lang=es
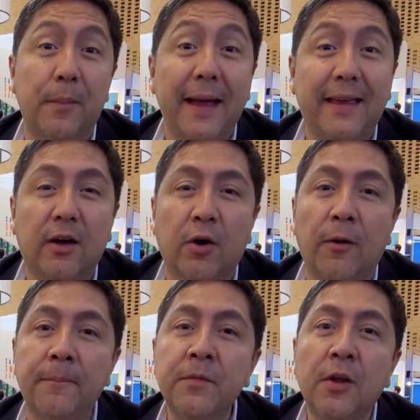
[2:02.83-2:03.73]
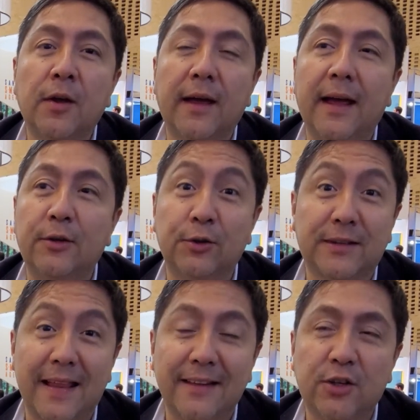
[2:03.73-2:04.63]
México, eh, sus
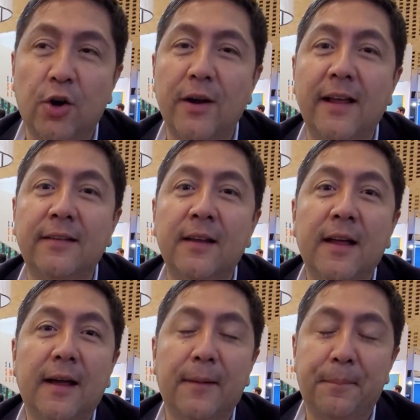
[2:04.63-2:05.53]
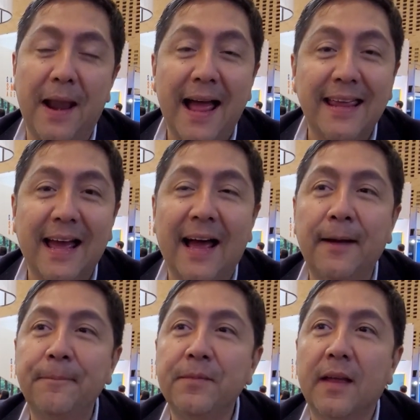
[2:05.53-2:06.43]
tradiciones,
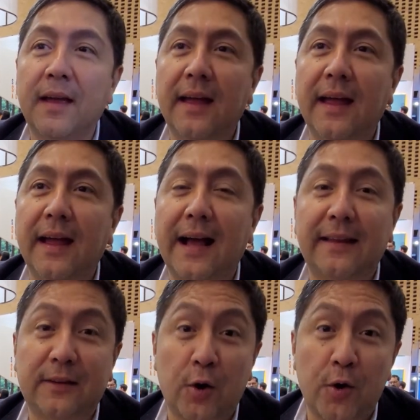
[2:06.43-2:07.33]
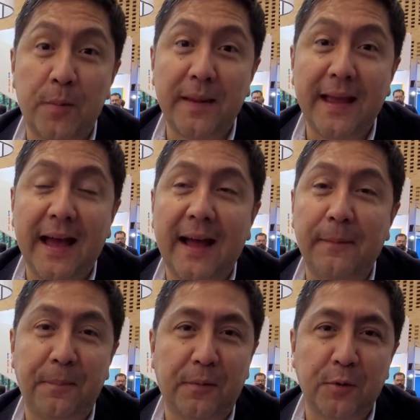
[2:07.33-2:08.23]
playa, eh,
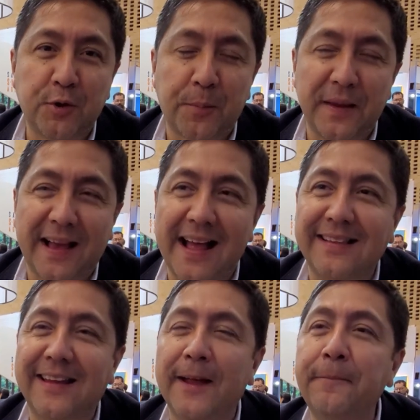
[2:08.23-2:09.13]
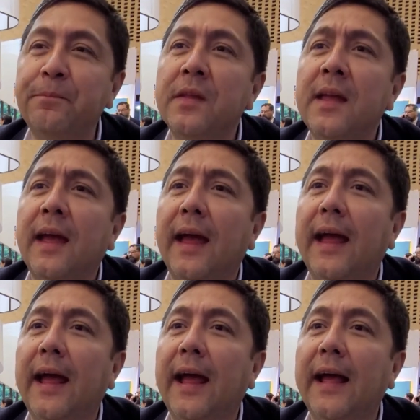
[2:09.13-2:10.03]
gastronomía, mucho picante,
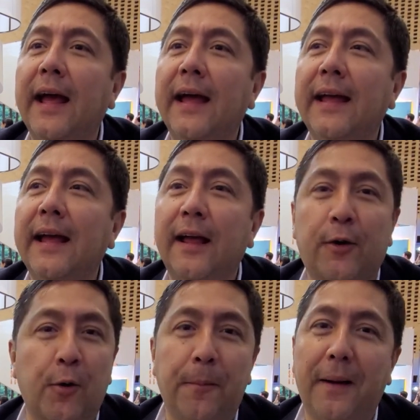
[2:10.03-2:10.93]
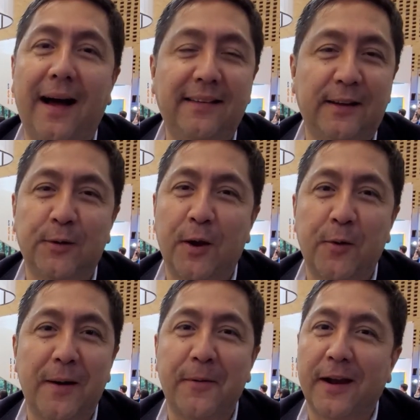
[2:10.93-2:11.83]
eh, y eh, rumba, sin duda
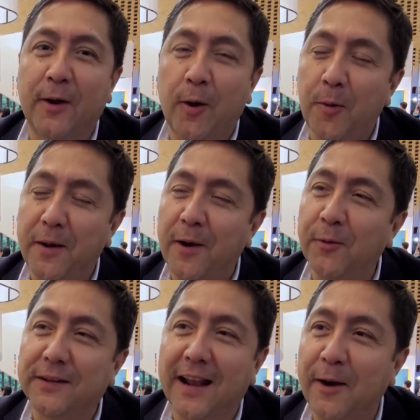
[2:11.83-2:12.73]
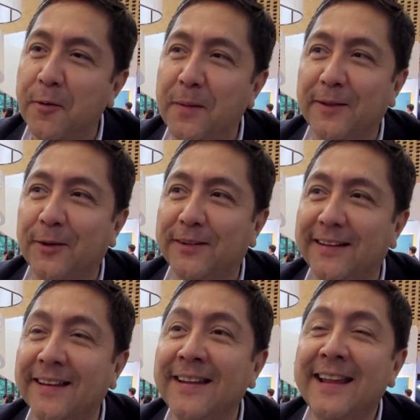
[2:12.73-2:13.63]
alguna, porque al colombiano le gusta la rumba.
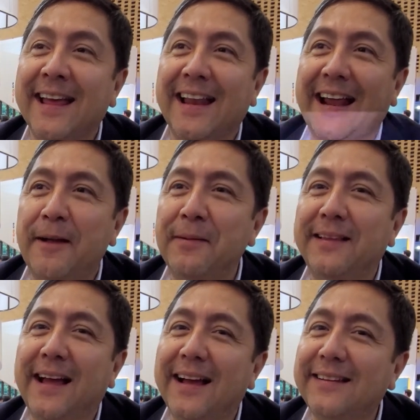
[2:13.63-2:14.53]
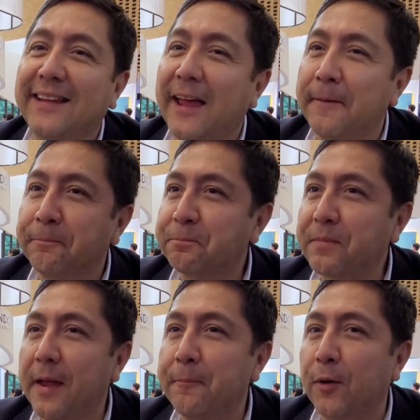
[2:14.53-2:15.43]
Entonces, la gran ventaja es que
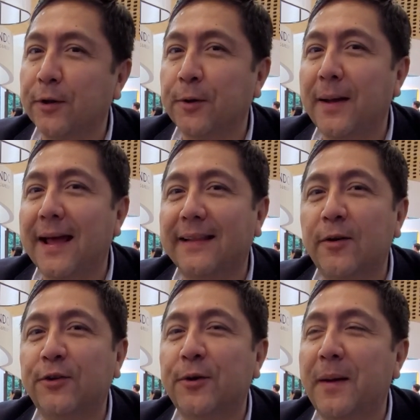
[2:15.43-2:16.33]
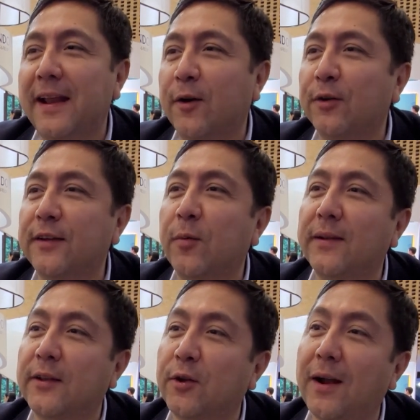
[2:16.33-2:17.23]
en Puerto Vallarta nuestro malecón se
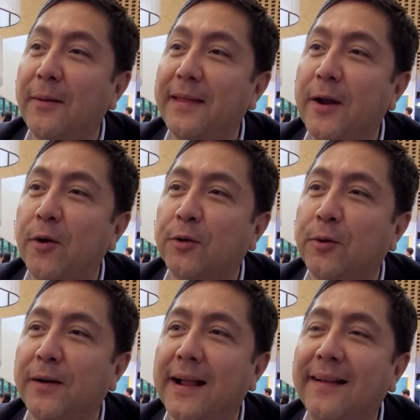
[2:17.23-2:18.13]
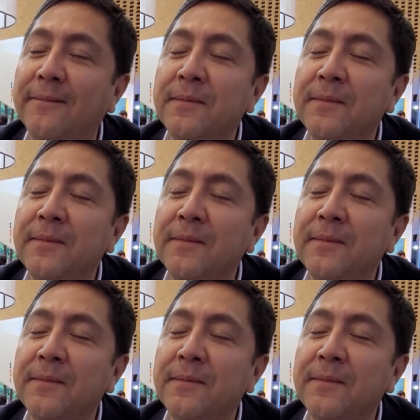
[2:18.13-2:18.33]
encuentra toda la vida nocturna.